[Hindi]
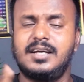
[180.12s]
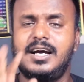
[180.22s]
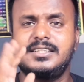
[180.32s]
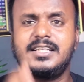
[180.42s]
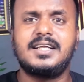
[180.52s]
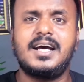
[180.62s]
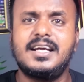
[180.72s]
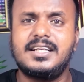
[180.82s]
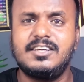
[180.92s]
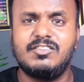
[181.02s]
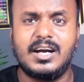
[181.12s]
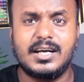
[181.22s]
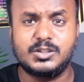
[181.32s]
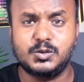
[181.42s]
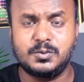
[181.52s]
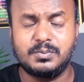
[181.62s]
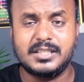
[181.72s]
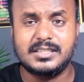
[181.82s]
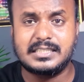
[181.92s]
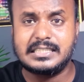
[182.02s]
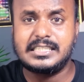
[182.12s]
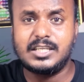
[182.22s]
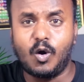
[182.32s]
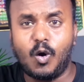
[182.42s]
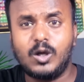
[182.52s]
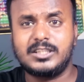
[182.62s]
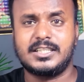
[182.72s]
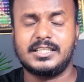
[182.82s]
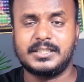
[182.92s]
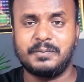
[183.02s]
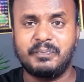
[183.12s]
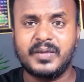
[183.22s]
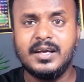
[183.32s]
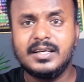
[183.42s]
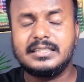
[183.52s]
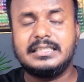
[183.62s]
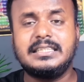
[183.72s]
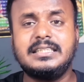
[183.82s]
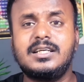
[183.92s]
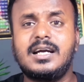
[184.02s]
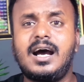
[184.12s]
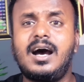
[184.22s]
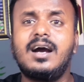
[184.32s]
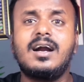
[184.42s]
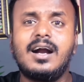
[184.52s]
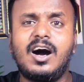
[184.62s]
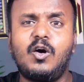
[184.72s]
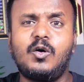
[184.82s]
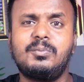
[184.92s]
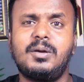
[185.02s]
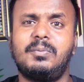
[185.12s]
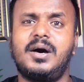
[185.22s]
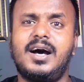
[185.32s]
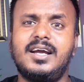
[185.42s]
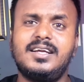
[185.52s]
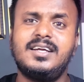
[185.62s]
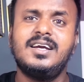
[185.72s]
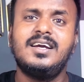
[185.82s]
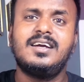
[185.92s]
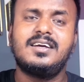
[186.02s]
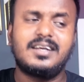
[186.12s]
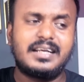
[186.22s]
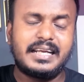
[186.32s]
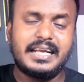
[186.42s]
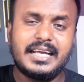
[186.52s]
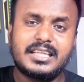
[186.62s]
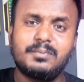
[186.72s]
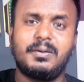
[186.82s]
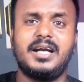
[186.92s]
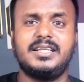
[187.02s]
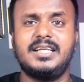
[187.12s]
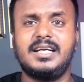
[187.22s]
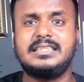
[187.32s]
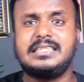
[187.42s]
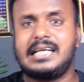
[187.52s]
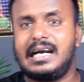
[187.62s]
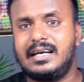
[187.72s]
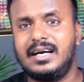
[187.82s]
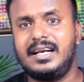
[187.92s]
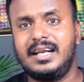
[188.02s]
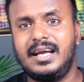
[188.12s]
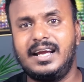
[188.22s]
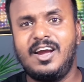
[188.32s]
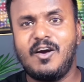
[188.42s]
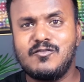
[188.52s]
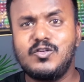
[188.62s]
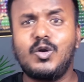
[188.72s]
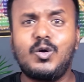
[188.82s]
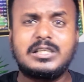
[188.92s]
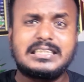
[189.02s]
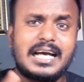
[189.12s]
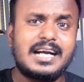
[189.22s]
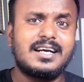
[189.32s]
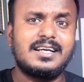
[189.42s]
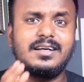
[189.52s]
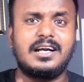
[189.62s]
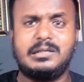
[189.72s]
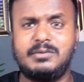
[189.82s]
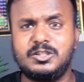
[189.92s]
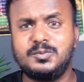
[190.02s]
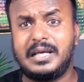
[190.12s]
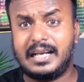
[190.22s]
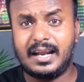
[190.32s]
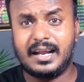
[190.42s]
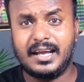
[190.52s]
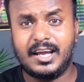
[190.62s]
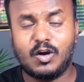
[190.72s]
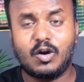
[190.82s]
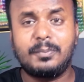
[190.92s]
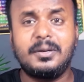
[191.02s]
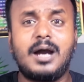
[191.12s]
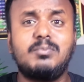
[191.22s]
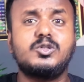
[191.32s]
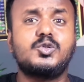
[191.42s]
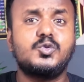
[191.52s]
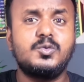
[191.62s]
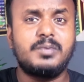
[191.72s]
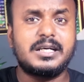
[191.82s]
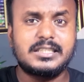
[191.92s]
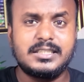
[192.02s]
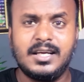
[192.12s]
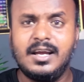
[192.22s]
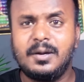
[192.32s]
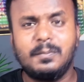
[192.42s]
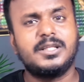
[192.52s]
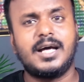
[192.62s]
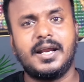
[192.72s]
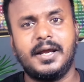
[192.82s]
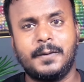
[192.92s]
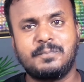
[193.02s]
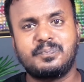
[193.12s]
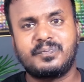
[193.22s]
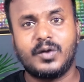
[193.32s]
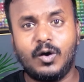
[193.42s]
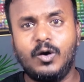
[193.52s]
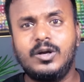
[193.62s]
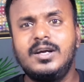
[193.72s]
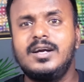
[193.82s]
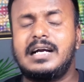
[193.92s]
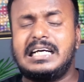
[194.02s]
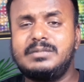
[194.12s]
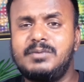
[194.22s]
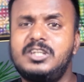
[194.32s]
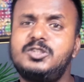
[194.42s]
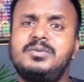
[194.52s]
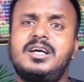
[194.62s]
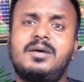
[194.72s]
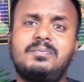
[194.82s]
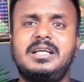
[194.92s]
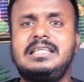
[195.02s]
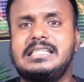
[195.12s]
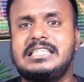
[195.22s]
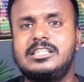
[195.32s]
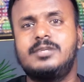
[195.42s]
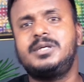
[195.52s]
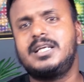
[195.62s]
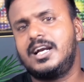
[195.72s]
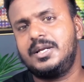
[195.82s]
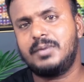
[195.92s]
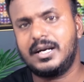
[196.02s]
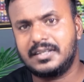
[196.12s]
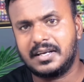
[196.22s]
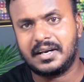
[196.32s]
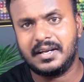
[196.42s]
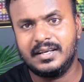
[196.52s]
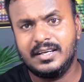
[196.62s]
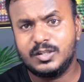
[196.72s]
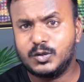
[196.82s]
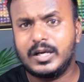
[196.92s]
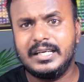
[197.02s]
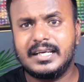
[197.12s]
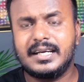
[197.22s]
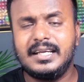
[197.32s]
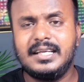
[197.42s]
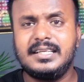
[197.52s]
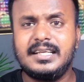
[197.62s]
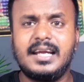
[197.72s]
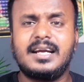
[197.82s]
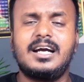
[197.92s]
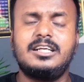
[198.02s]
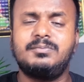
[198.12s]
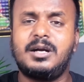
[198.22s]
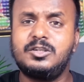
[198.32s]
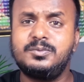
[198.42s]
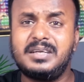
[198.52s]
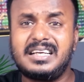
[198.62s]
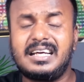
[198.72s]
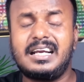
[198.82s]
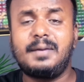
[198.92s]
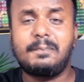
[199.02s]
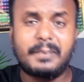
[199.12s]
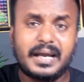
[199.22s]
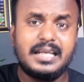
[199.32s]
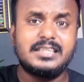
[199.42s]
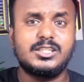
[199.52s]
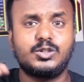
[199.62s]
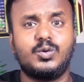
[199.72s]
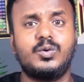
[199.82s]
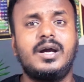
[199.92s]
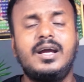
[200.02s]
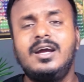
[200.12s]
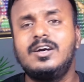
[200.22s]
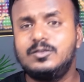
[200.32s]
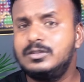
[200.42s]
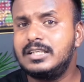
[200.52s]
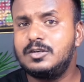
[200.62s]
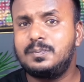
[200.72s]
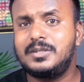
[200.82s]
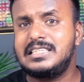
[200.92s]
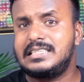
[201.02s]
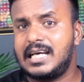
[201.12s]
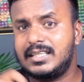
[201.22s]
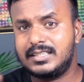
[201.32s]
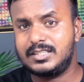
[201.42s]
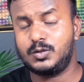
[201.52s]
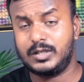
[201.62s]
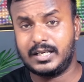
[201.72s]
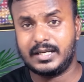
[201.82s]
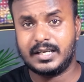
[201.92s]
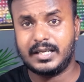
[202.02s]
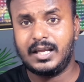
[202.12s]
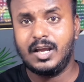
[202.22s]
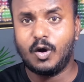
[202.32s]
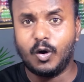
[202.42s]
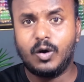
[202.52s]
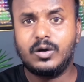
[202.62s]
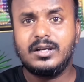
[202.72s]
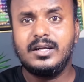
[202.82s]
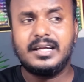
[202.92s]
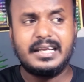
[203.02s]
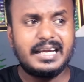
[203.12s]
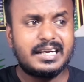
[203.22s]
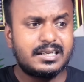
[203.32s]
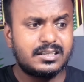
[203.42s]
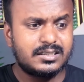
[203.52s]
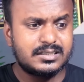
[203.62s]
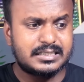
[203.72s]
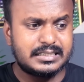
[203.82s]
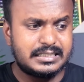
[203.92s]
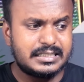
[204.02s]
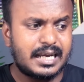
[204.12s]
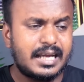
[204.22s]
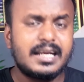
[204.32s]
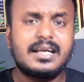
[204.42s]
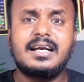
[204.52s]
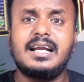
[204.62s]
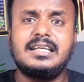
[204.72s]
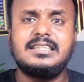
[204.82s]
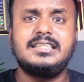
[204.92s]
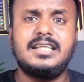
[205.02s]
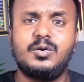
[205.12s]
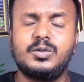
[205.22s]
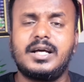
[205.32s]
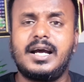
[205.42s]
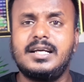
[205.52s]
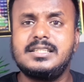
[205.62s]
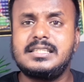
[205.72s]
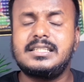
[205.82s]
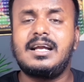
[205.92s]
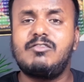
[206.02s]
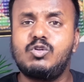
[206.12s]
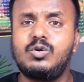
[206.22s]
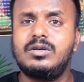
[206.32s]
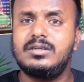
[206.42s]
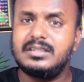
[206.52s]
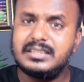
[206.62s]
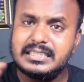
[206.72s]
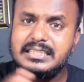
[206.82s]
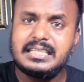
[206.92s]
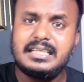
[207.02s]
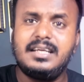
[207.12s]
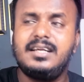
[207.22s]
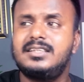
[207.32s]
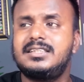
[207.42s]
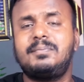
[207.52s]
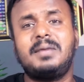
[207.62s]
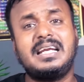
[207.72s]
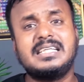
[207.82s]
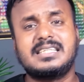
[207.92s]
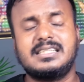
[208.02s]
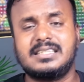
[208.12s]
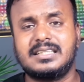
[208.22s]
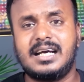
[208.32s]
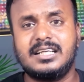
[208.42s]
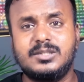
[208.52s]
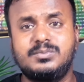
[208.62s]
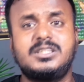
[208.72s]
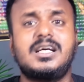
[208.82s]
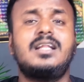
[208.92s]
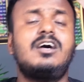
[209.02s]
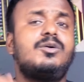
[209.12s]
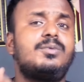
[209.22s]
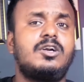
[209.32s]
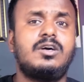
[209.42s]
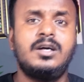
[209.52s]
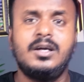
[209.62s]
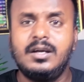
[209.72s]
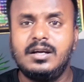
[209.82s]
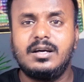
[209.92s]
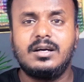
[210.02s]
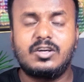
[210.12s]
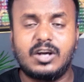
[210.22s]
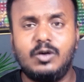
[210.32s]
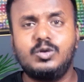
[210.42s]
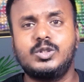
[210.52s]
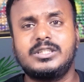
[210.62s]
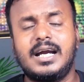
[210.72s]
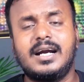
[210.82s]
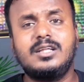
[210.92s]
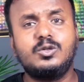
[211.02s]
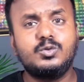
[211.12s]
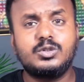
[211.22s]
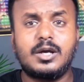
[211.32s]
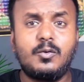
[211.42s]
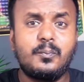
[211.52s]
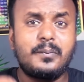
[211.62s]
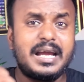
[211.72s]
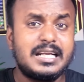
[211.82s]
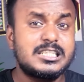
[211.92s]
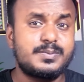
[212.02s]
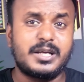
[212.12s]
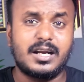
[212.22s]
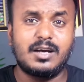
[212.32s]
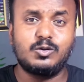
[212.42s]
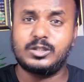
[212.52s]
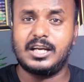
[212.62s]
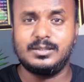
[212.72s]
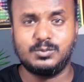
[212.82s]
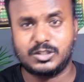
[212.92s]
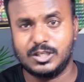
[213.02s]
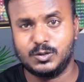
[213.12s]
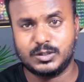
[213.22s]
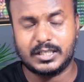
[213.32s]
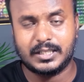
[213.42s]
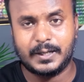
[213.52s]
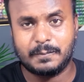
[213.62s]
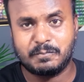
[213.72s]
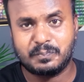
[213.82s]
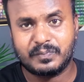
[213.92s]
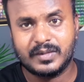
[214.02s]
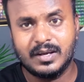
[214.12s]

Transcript: कहा जाता है कि वहाँ का सुकुमवासी किसी और जगह से जिनका गाँव में भाई खेत बाड़ी है जिनका घर है वो लोग जाकर काठमांडू में रह रहे हैं और अपने आप को सुकुमवासी बता रहे हैं और काठमांडू में अपने लिए ज़मीन का डिमांड कर रहे हैं तो कहीं ना कहीं ये काठमांडू में रह रहे पहले से जो लोग हैं उनके ऊपर ज़्यादती होने लगेगी और एक सिटी का एक क्राइटेरिया होता है जितना वो इजीली इसे मैनेज कर सकता है जब ज़्यादा ओवर क्राउड हो जाएगा तो उसका मैनेज भी करना उतना ही मुश्किल हो जाता है